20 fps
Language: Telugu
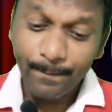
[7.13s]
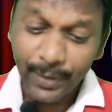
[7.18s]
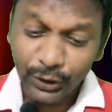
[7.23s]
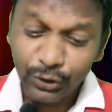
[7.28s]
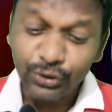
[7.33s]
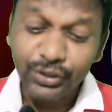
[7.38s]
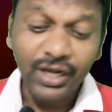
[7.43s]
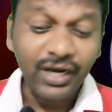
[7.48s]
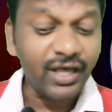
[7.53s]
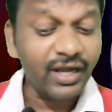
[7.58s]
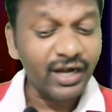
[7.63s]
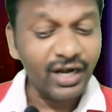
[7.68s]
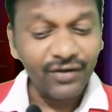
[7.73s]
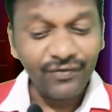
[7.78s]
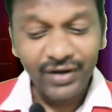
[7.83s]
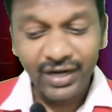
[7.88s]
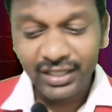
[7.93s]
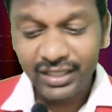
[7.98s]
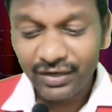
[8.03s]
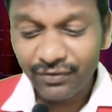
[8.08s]
పదో నెల రెండు
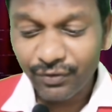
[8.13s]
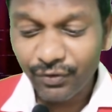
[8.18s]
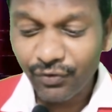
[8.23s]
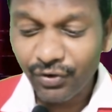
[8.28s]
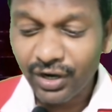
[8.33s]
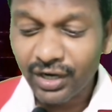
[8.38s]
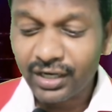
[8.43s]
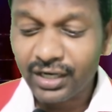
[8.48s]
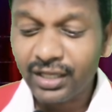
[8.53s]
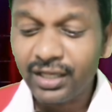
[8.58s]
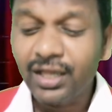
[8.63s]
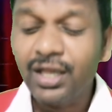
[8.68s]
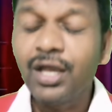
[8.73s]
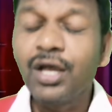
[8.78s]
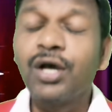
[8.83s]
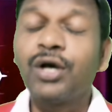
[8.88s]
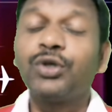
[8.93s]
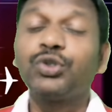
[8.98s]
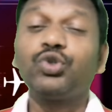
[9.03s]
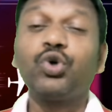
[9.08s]
వేల ఇరవై ఒకటి
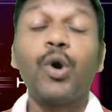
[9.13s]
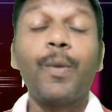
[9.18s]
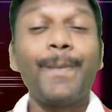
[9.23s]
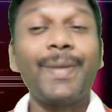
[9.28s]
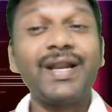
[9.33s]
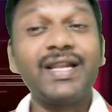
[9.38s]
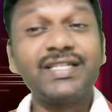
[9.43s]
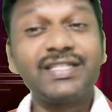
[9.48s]
సో మన